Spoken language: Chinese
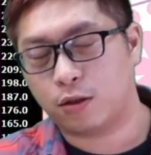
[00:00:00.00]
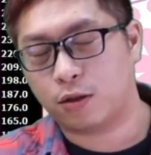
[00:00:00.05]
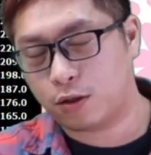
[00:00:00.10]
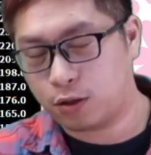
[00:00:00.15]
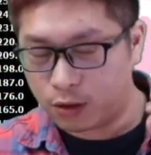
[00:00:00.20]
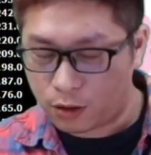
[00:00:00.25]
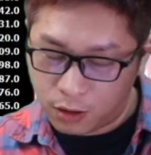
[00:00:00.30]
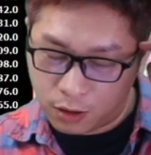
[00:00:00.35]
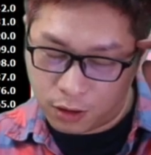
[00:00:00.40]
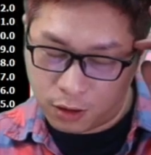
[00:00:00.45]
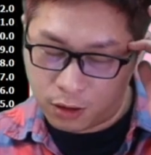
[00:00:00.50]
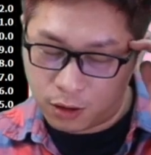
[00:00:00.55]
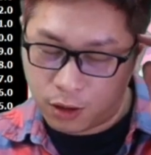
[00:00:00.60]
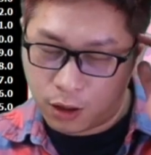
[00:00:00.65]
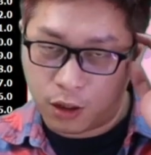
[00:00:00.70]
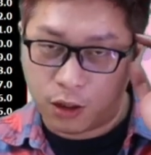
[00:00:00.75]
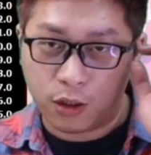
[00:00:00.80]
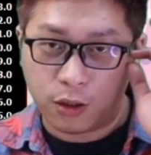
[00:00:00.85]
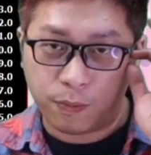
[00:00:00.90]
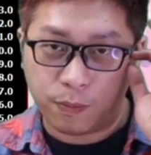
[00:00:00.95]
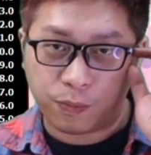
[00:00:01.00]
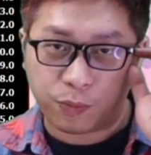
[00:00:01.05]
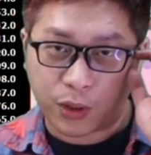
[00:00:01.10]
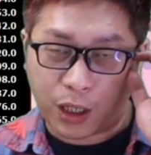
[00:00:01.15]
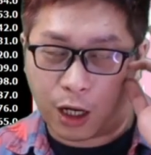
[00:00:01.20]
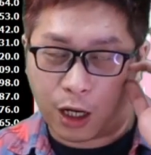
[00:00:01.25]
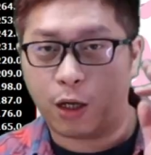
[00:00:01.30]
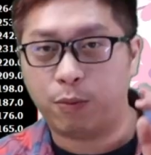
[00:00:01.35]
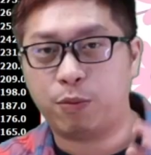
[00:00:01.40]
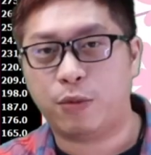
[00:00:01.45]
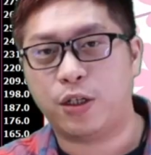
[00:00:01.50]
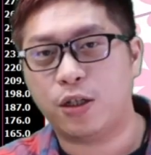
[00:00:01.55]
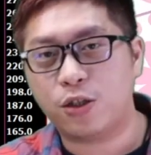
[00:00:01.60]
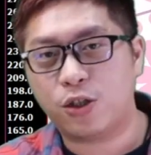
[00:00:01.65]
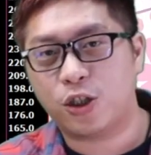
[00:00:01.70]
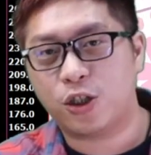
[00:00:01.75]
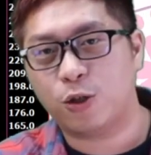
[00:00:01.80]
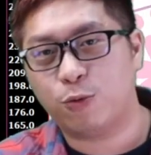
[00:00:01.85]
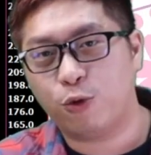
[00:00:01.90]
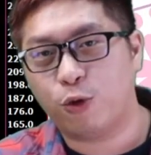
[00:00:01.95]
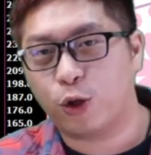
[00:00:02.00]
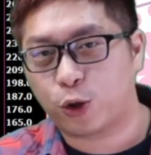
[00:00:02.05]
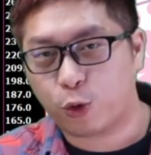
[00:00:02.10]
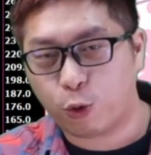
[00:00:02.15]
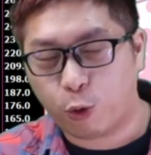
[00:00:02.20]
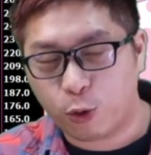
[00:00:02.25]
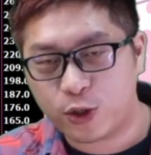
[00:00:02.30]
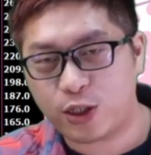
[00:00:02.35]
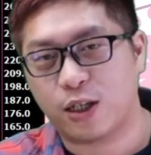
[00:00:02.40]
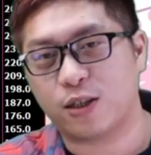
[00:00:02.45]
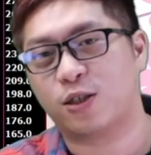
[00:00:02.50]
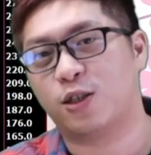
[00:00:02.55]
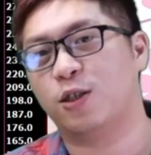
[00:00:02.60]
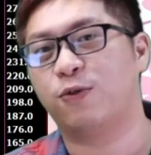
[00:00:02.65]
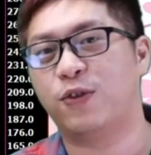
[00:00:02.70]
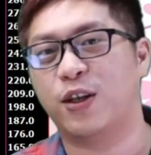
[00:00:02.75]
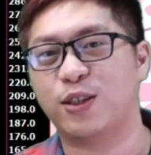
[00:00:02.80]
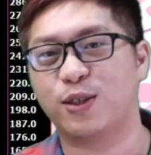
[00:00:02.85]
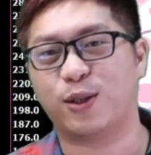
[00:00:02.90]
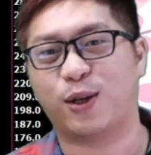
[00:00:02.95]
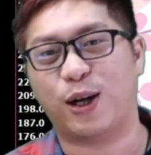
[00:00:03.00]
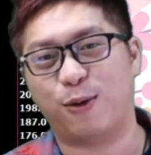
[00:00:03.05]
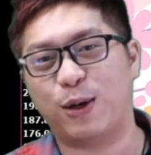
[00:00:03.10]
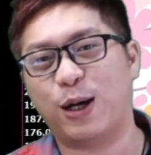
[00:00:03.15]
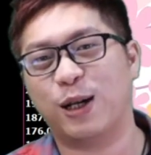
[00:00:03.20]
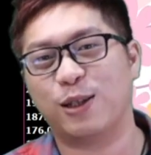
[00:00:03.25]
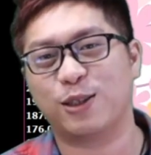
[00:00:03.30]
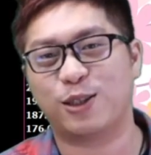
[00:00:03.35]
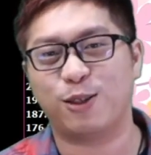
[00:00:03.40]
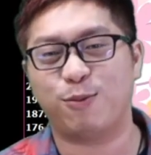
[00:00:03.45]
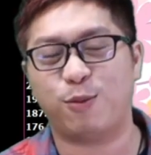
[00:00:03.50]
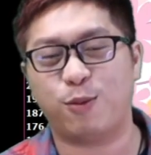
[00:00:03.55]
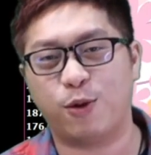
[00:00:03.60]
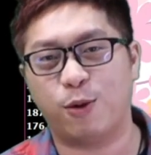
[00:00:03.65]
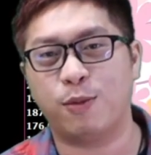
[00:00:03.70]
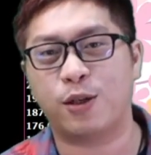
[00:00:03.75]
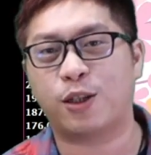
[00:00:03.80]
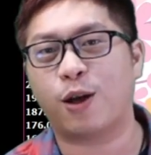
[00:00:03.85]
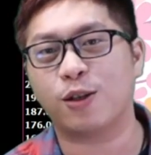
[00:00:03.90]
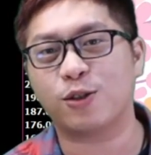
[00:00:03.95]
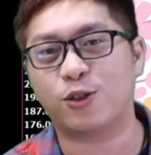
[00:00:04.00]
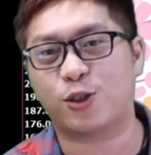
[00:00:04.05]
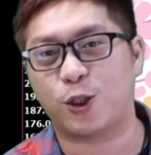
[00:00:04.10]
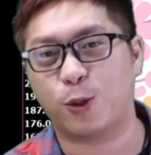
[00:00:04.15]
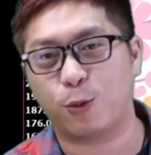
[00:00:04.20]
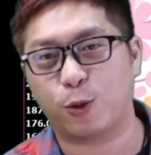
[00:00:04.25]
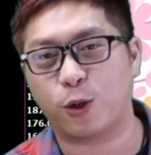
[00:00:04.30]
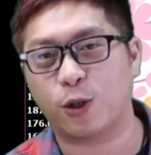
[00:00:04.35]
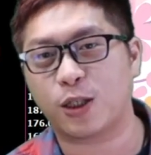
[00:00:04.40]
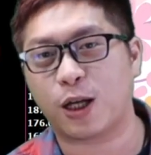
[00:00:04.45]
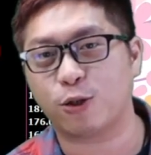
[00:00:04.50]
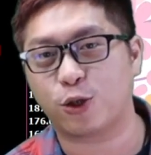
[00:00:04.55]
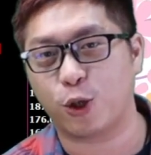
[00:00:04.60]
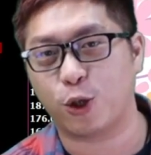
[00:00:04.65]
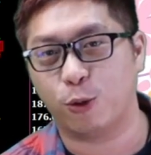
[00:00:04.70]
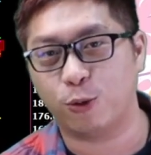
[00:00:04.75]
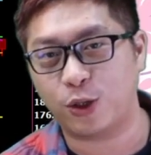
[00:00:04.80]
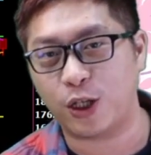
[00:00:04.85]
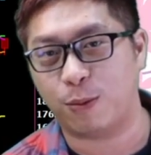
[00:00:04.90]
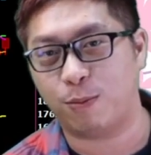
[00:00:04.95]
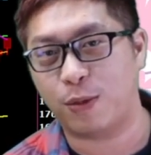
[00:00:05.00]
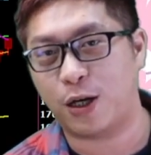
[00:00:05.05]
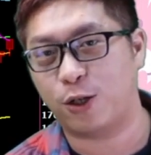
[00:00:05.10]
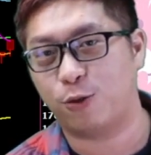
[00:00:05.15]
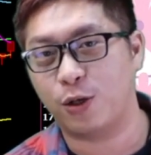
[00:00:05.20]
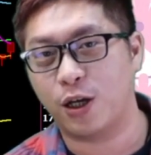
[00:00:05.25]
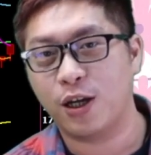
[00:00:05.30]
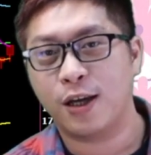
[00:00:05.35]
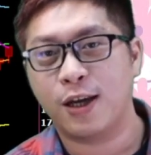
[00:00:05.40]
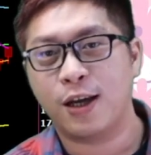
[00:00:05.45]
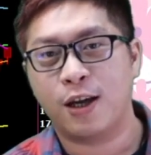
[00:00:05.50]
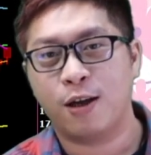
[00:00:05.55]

就是呃，好了，明天直播我多讲十分钟，好不好？就是我们通常直播都到九点嘛，对不对？